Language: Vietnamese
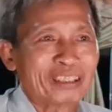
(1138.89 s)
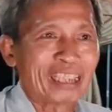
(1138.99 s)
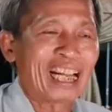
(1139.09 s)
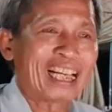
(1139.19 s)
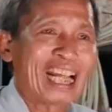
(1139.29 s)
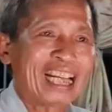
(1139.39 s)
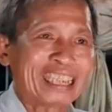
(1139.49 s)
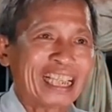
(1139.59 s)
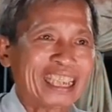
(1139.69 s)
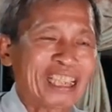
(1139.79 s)
là là
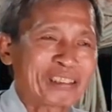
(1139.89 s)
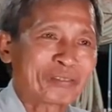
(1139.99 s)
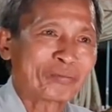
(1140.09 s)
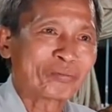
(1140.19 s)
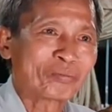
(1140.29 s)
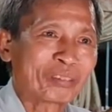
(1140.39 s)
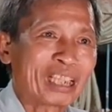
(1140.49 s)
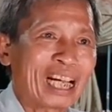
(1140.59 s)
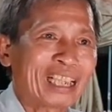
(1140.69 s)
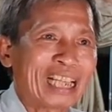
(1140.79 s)
vậy đó
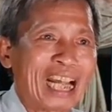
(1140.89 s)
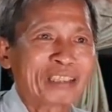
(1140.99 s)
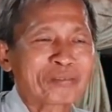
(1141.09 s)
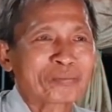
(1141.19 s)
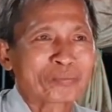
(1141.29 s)
là đó là